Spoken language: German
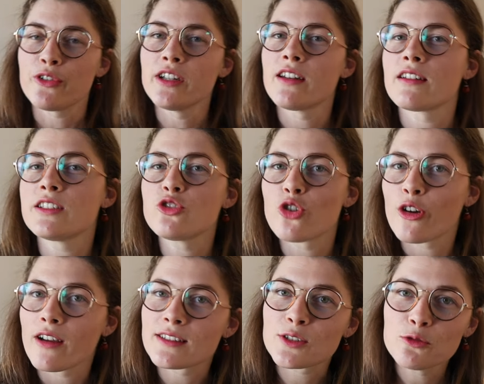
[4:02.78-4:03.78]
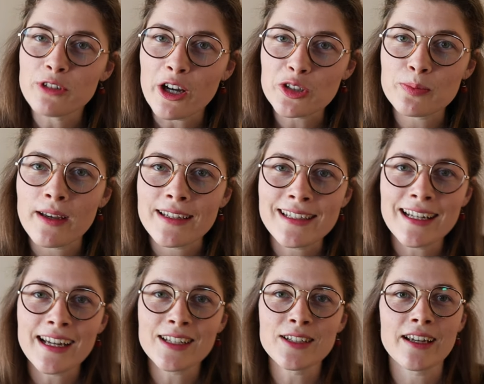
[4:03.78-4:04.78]
finde, das sieht schon ganz gut aus bei
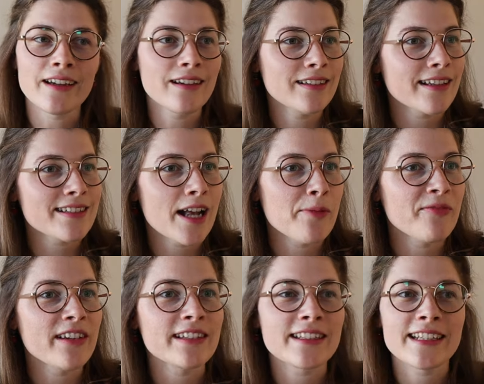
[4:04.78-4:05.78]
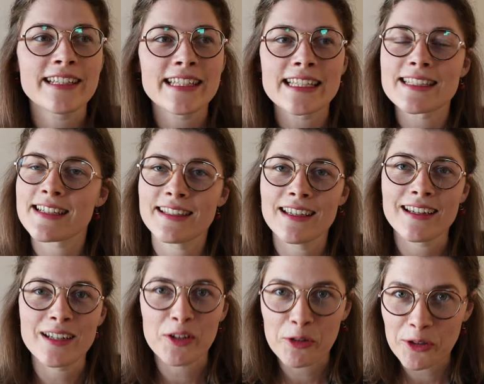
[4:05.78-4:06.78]
Ilan. Äh, deshalb werde ich jetzt hier
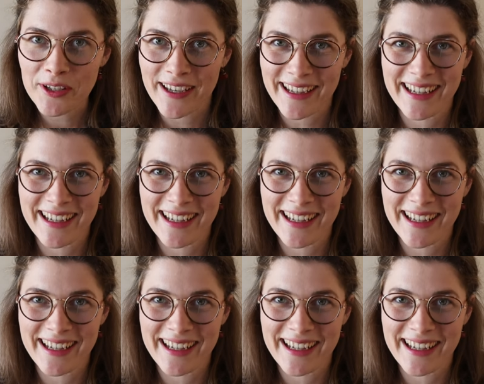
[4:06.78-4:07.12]
in der Küche